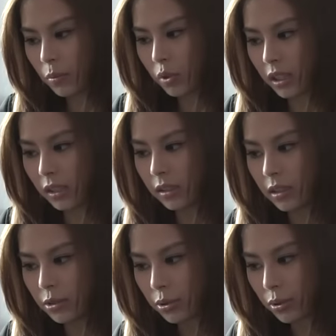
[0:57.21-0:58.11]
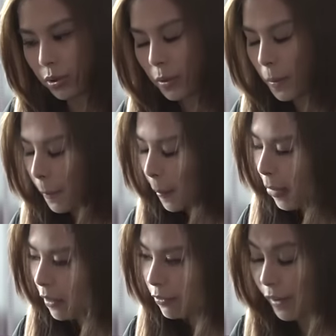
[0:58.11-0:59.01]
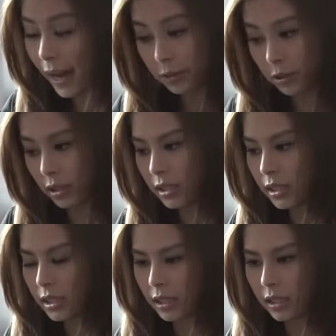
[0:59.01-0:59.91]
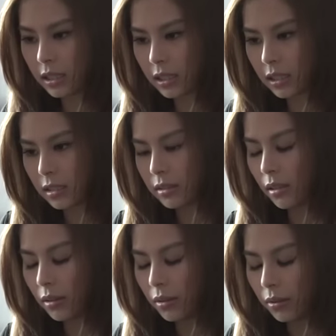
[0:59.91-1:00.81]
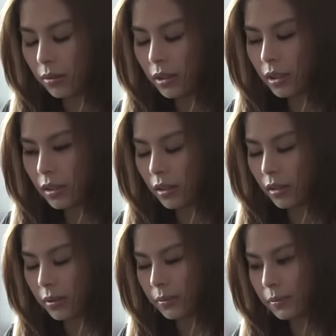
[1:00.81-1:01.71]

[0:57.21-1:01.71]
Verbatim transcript: 不停地去发掘自己，然后嗯，